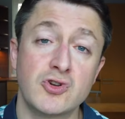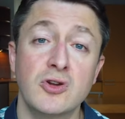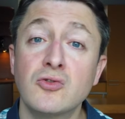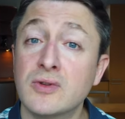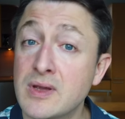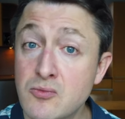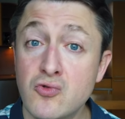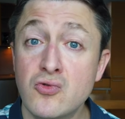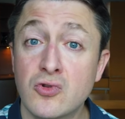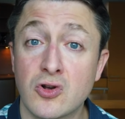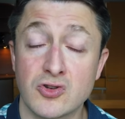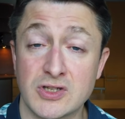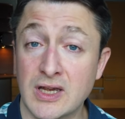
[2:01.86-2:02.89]
jeune, au début,
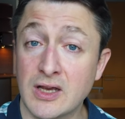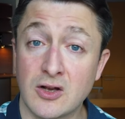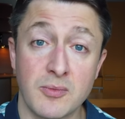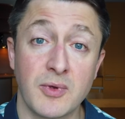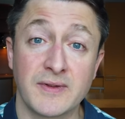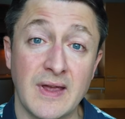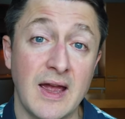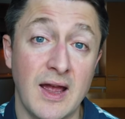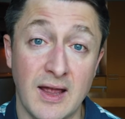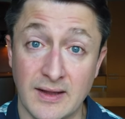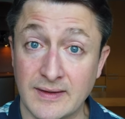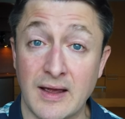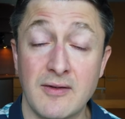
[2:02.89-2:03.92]
quand j'ai commencé
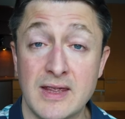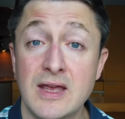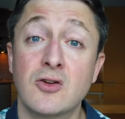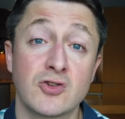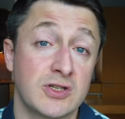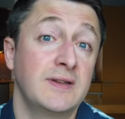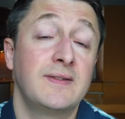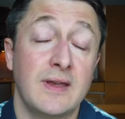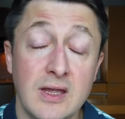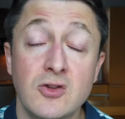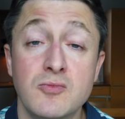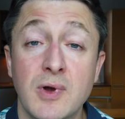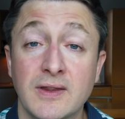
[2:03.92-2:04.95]
à travailler, quand j'essayais
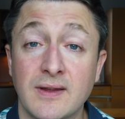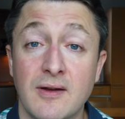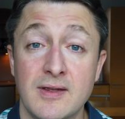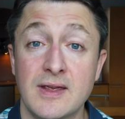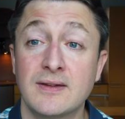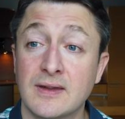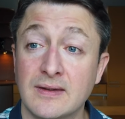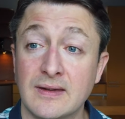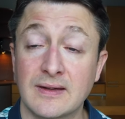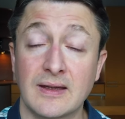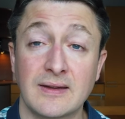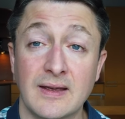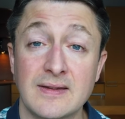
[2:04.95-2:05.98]
du moins de travailler, ce qui était
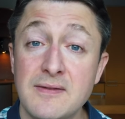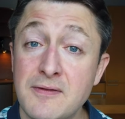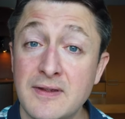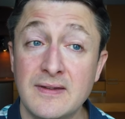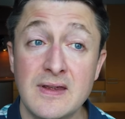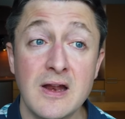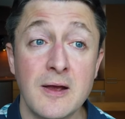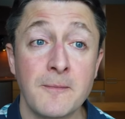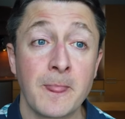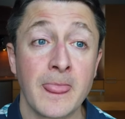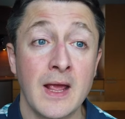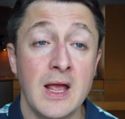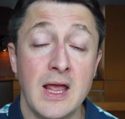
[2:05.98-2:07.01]
très très difficile,
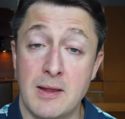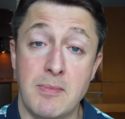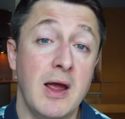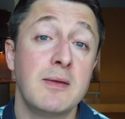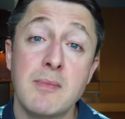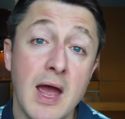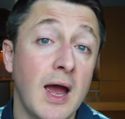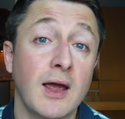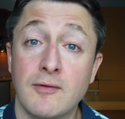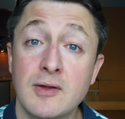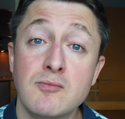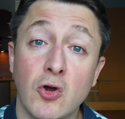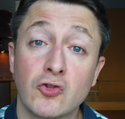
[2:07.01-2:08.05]
eh ben, il m'est
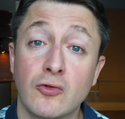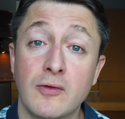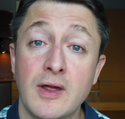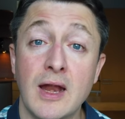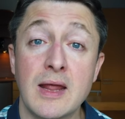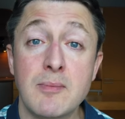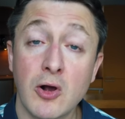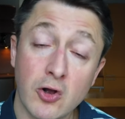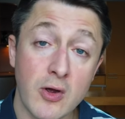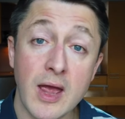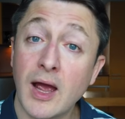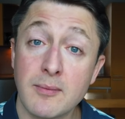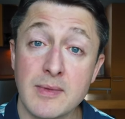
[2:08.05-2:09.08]
arrivé de me retrouver à l'époque au
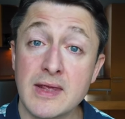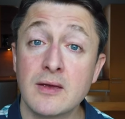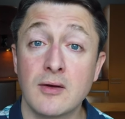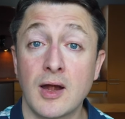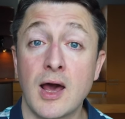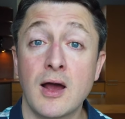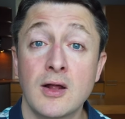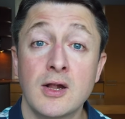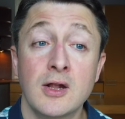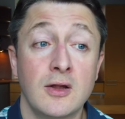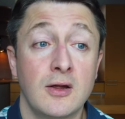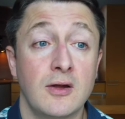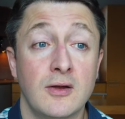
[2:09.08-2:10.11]
RMI, voilà,
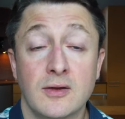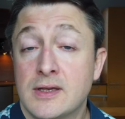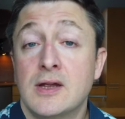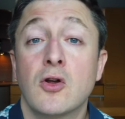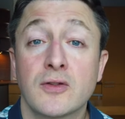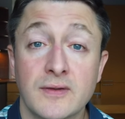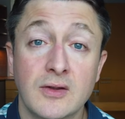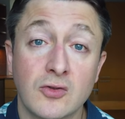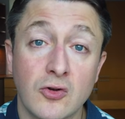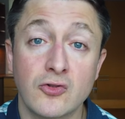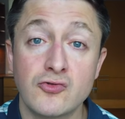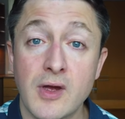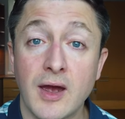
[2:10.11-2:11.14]
euh, qui est l'ancêtre
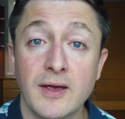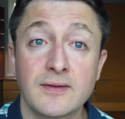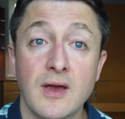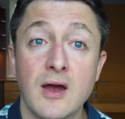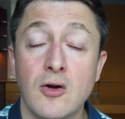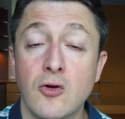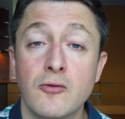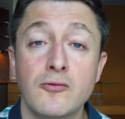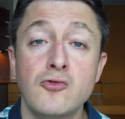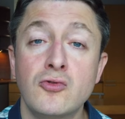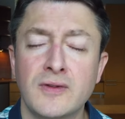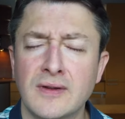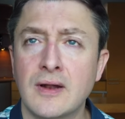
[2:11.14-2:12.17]
du RSA,
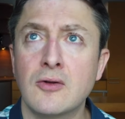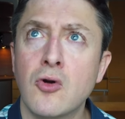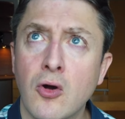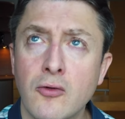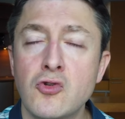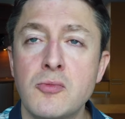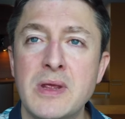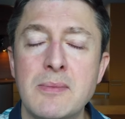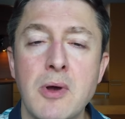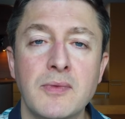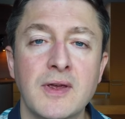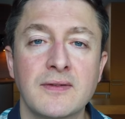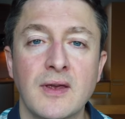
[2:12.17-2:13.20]
revenu, c'était le revenu
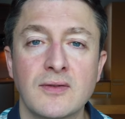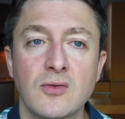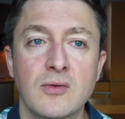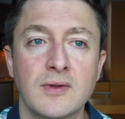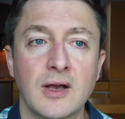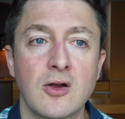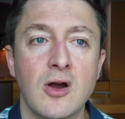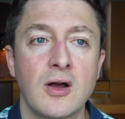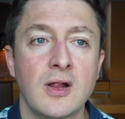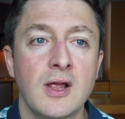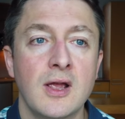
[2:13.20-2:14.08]
minimum d'insertion, d'accord